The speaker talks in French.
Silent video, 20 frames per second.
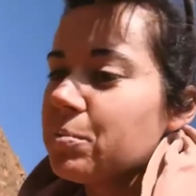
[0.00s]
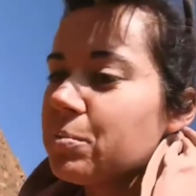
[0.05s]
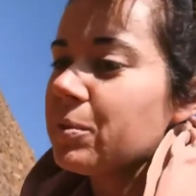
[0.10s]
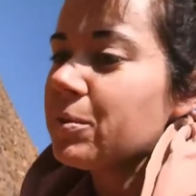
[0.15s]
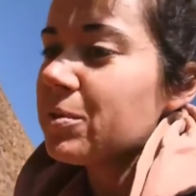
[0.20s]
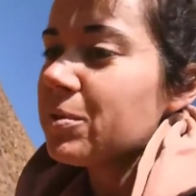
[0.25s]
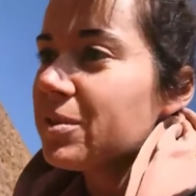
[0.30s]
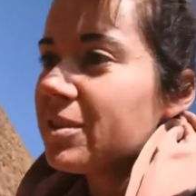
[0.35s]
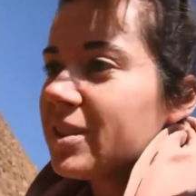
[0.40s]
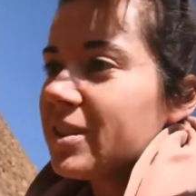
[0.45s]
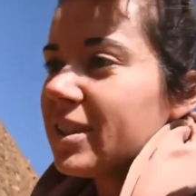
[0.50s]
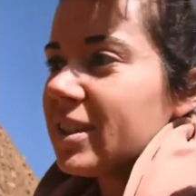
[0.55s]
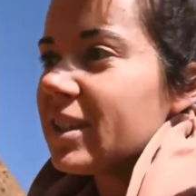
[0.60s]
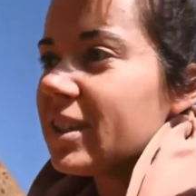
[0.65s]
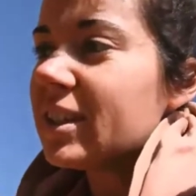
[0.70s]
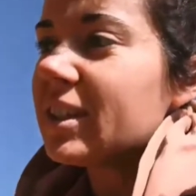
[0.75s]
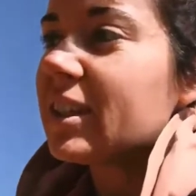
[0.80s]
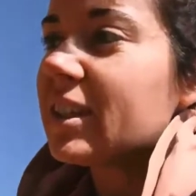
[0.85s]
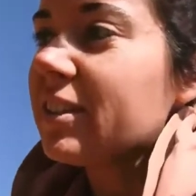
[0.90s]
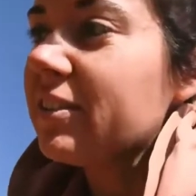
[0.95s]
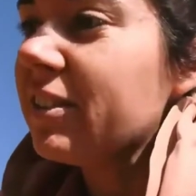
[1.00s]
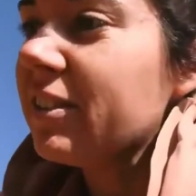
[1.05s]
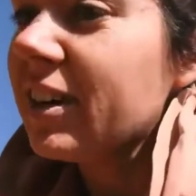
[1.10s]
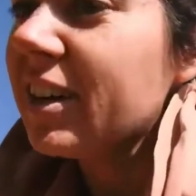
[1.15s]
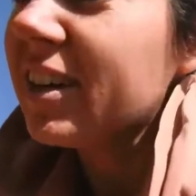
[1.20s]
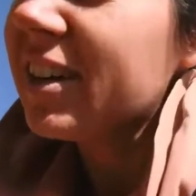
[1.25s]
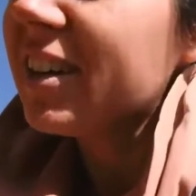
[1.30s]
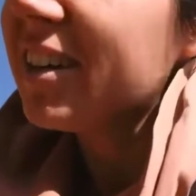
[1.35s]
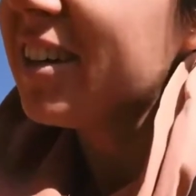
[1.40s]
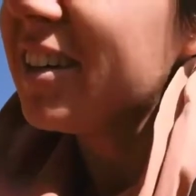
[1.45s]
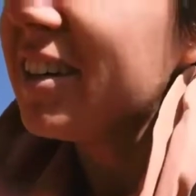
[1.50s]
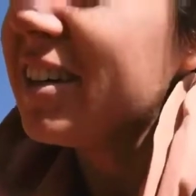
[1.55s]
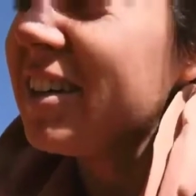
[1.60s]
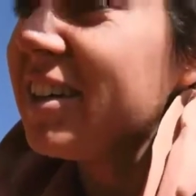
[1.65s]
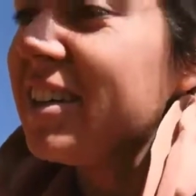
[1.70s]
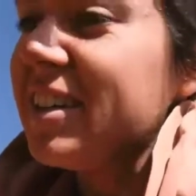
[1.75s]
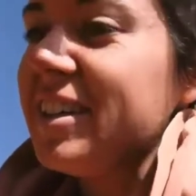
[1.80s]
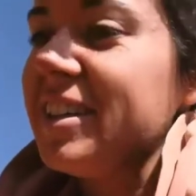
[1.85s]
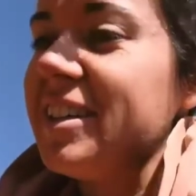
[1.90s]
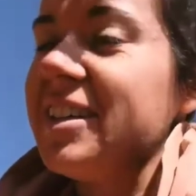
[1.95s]
Je pense qu'il va
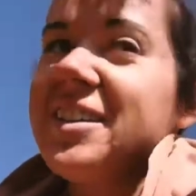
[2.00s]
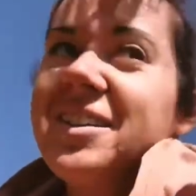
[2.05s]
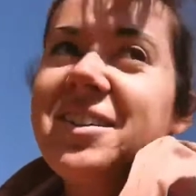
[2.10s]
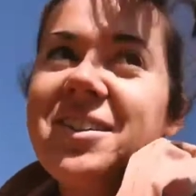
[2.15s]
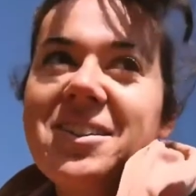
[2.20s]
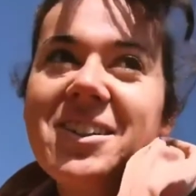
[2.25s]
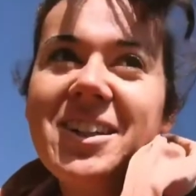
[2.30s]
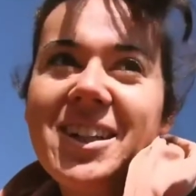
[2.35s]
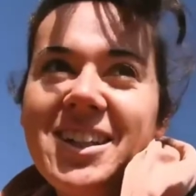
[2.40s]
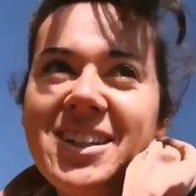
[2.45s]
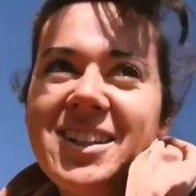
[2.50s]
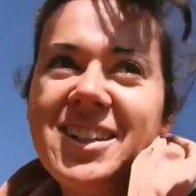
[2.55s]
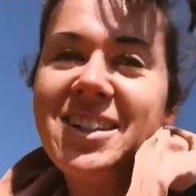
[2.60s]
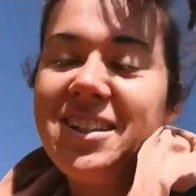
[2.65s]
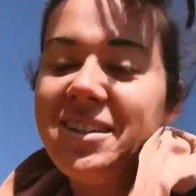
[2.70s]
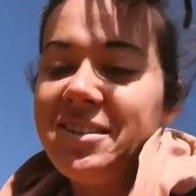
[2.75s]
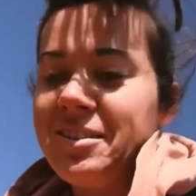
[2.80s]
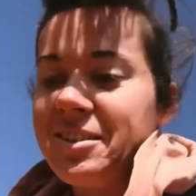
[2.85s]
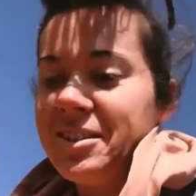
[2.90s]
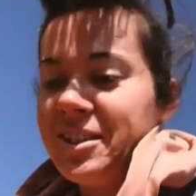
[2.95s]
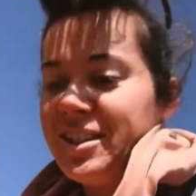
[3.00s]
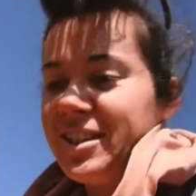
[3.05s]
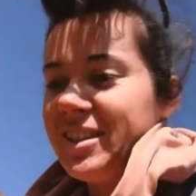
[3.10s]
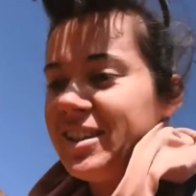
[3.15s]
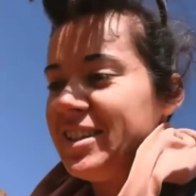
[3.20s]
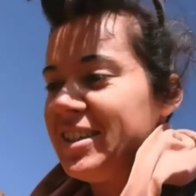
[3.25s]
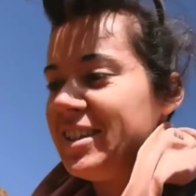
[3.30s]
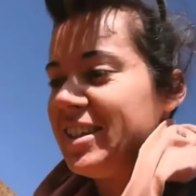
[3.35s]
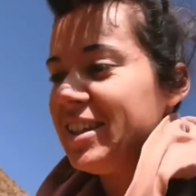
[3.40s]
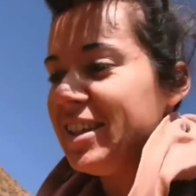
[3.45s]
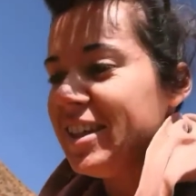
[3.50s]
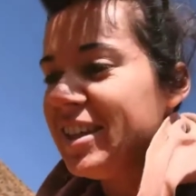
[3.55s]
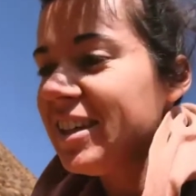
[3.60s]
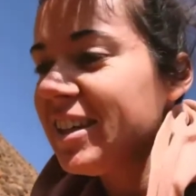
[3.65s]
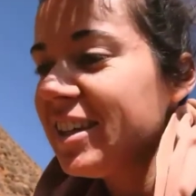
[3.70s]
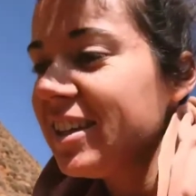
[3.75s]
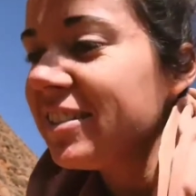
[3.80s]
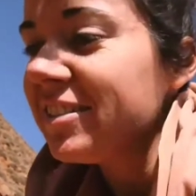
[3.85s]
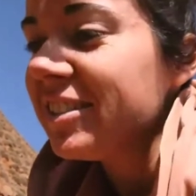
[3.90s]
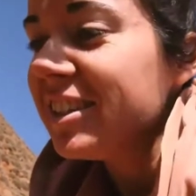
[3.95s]
regretter d'avoir
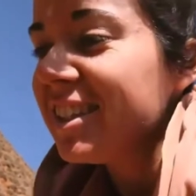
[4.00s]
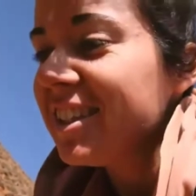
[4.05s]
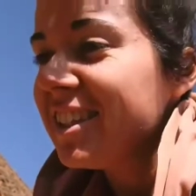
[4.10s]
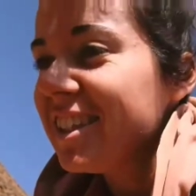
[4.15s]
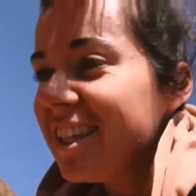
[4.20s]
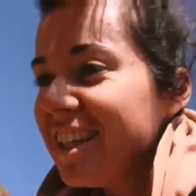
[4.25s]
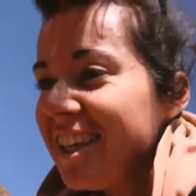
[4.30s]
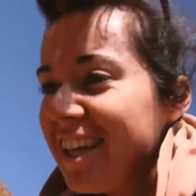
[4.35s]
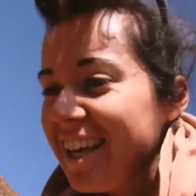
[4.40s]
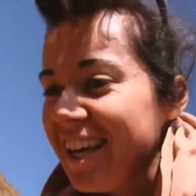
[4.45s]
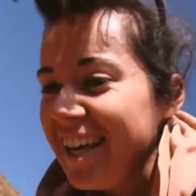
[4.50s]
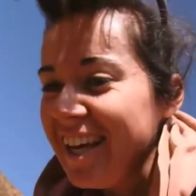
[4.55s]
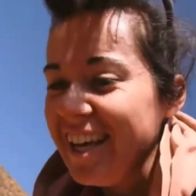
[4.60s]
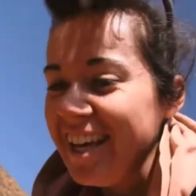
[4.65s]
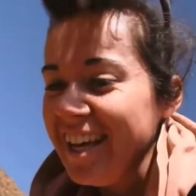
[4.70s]
invité